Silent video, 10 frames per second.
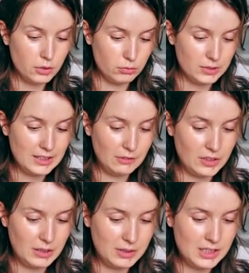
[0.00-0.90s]
Donc ça, ça fait
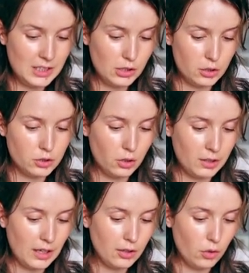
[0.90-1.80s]
des petits
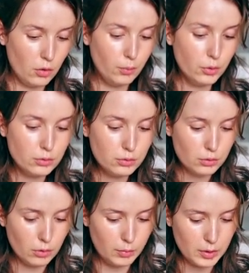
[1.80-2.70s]
organes bonus
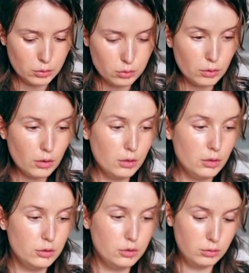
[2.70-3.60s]
que bien sûr
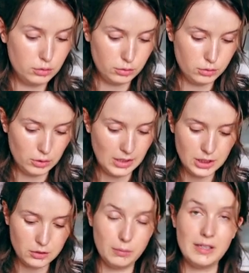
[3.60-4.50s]
je, garde,
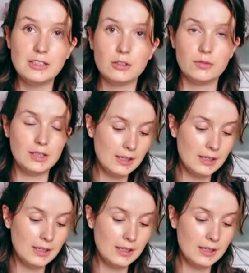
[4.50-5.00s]
je ne vais pas les enlever.